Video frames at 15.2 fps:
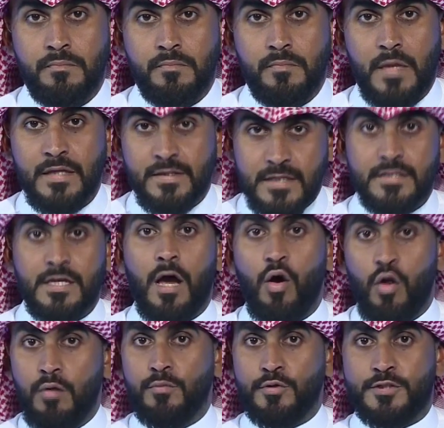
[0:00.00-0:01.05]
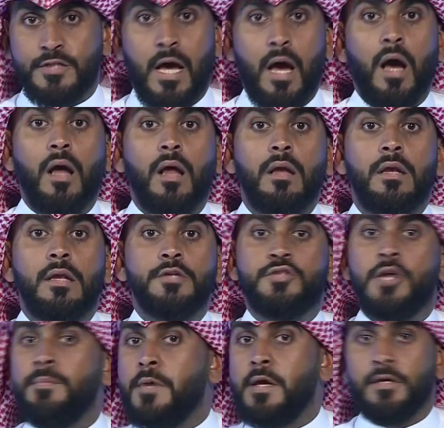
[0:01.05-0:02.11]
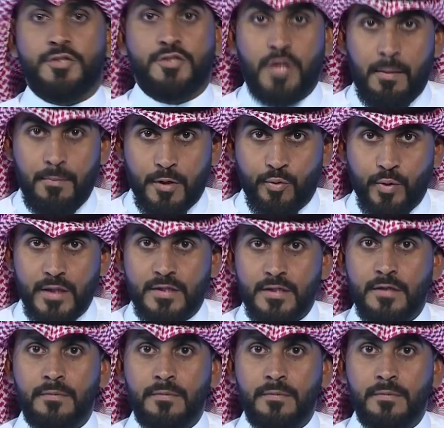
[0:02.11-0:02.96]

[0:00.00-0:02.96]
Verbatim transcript: التساؤل المستحق لجميع الشعب الكويتي